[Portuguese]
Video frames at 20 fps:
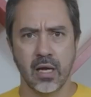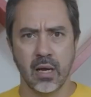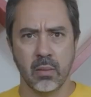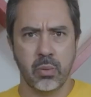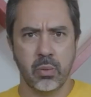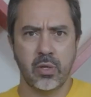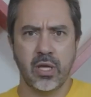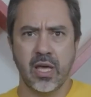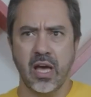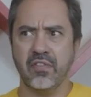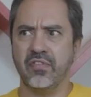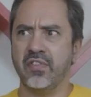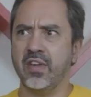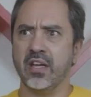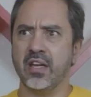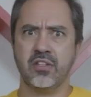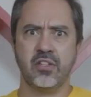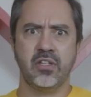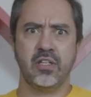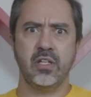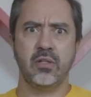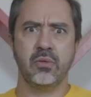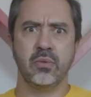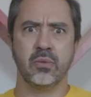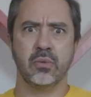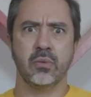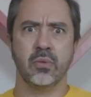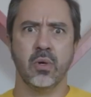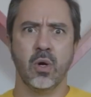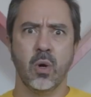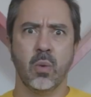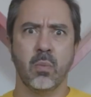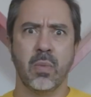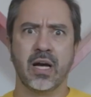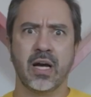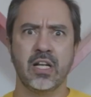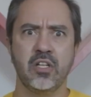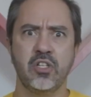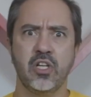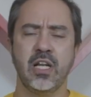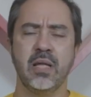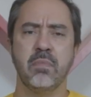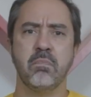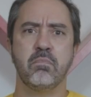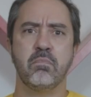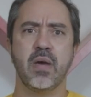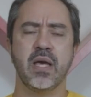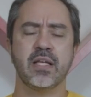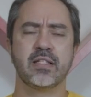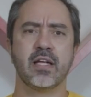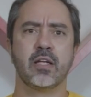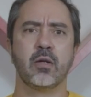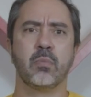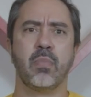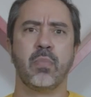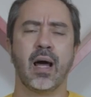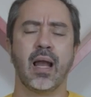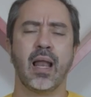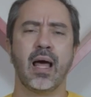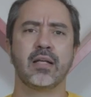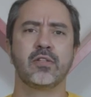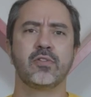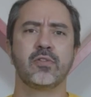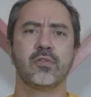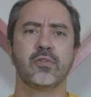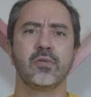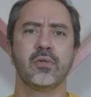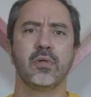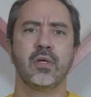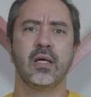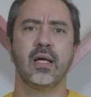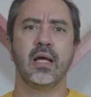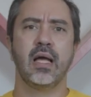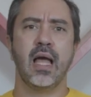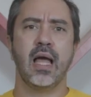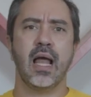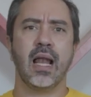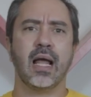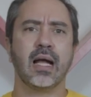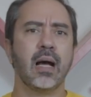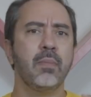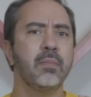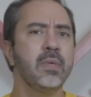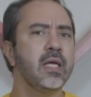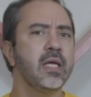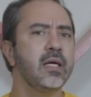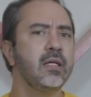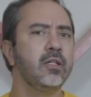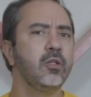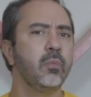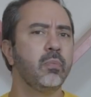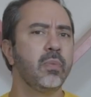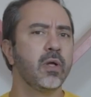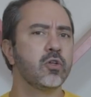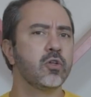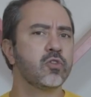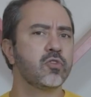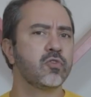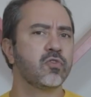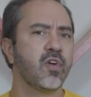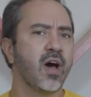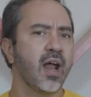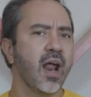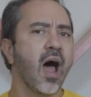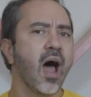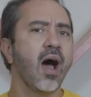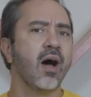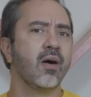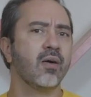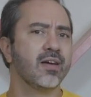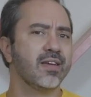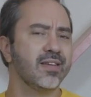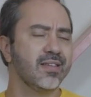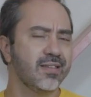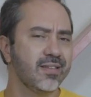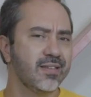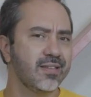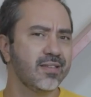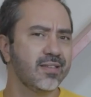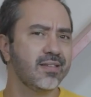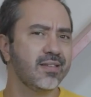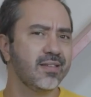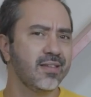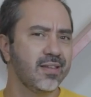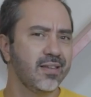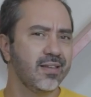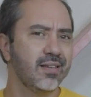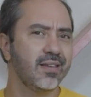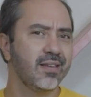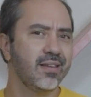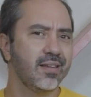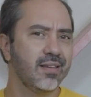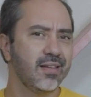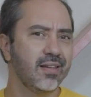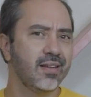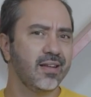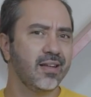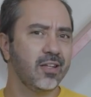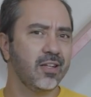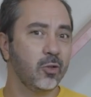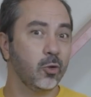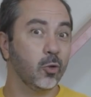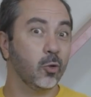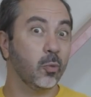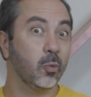porque havia tido uma grande limpeza no palácio, ela caminhando pelos varais do